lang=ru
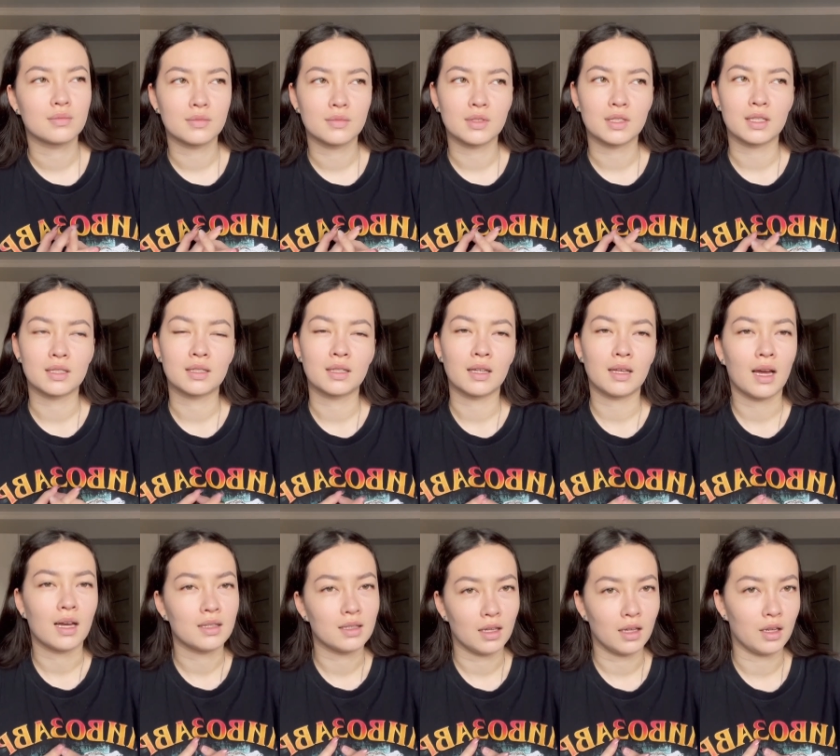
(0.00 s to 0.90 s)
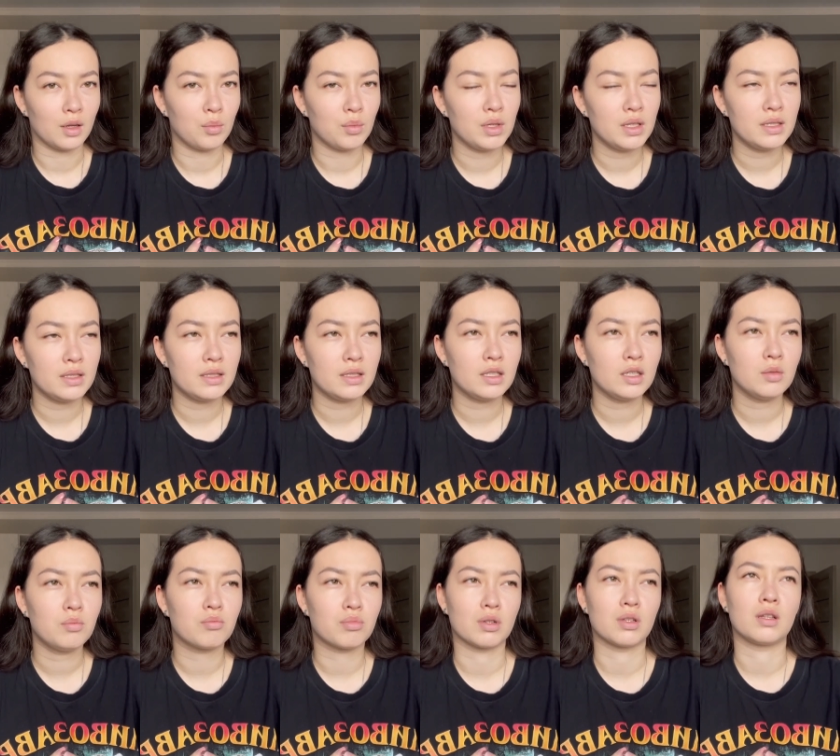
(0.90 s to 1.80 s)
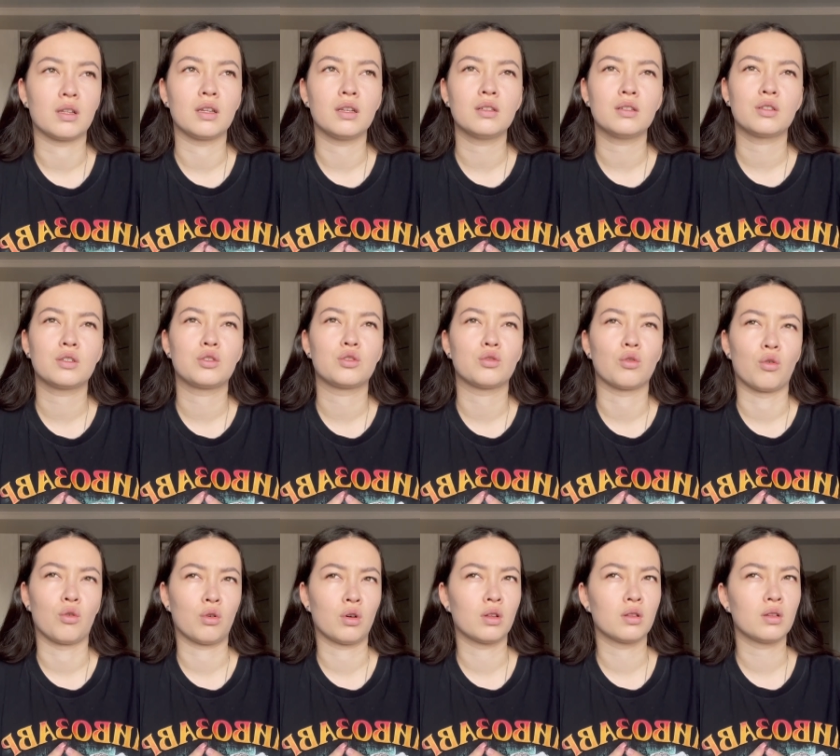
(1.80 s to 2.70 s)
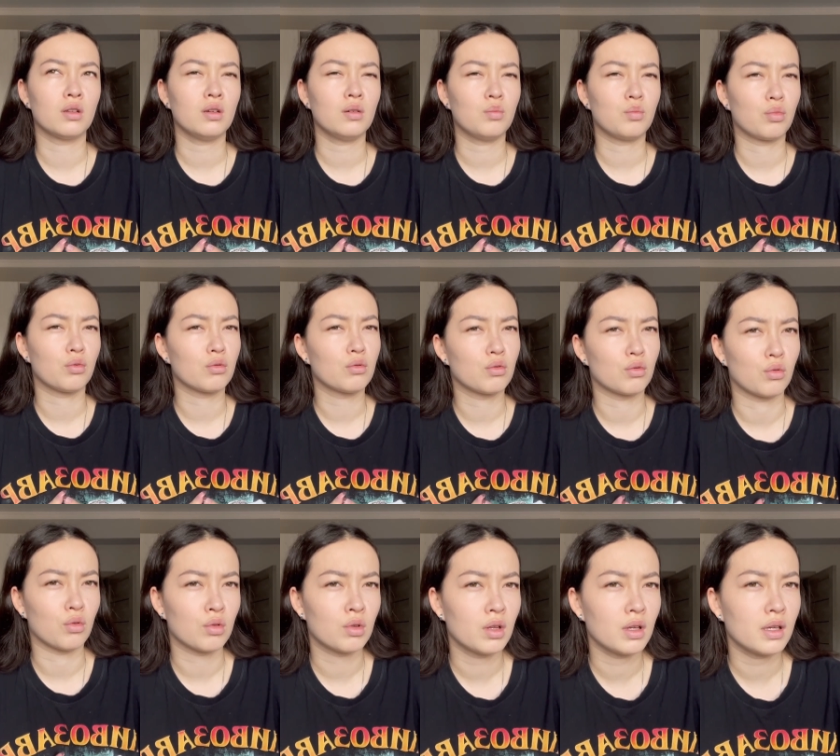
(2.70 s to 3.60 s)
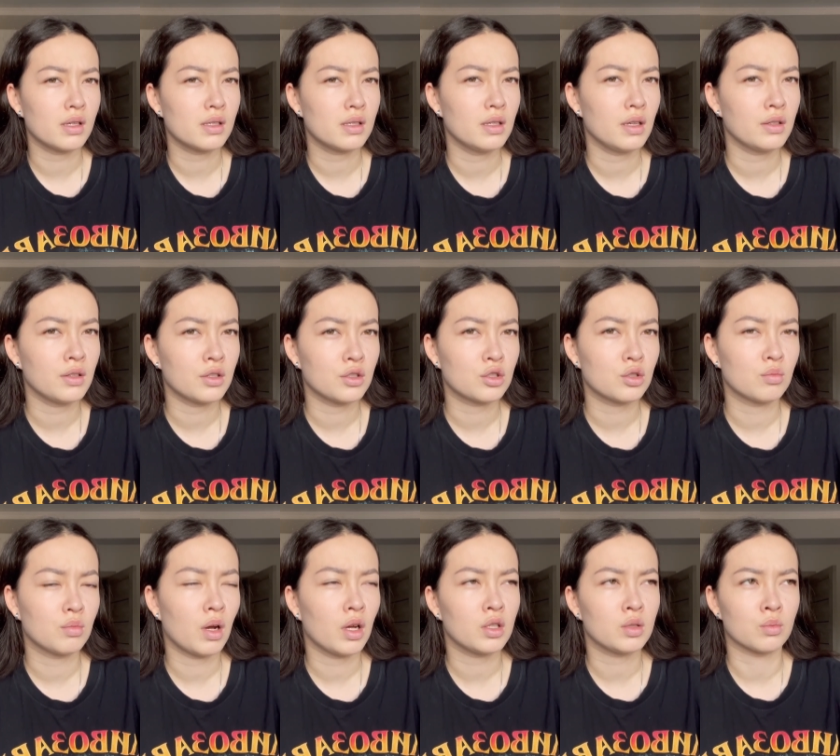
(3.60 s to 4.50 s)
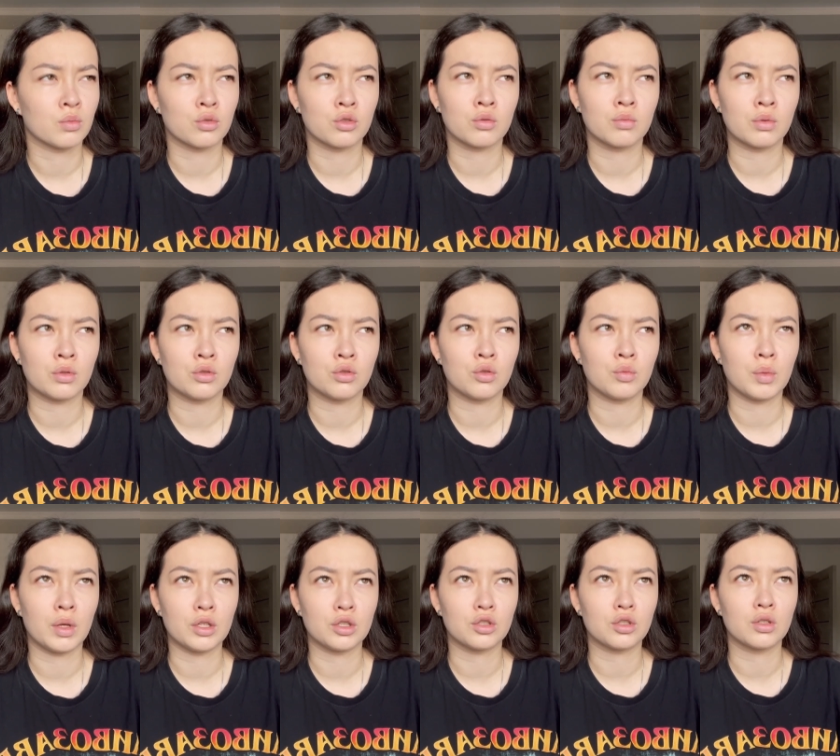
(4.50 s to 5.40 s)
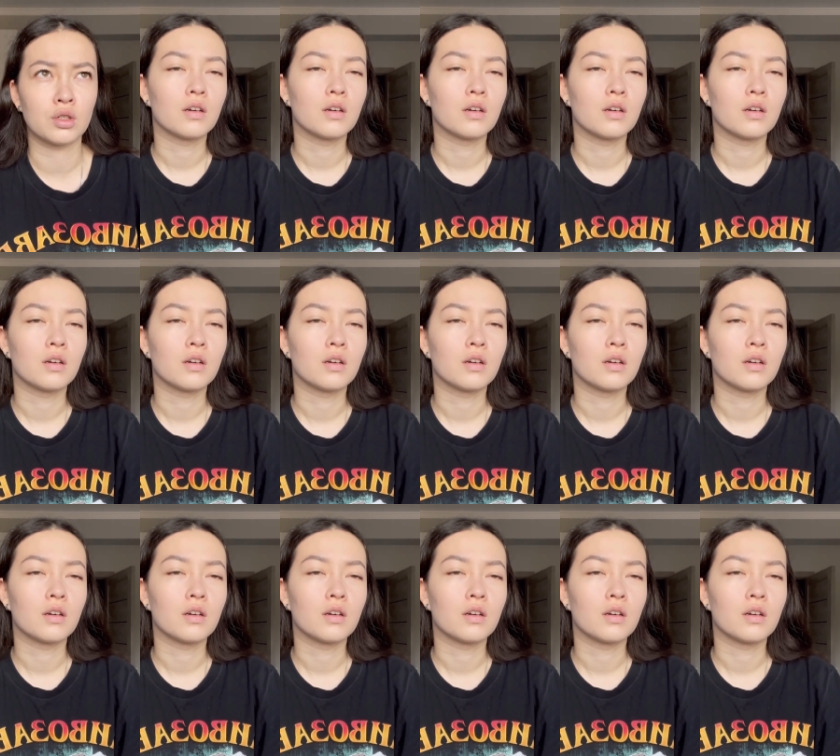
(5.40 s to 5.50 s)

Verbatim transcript: состояние ремиссии продлилось около полугода, если я не ошибаюсь, может быть, чуть меньше.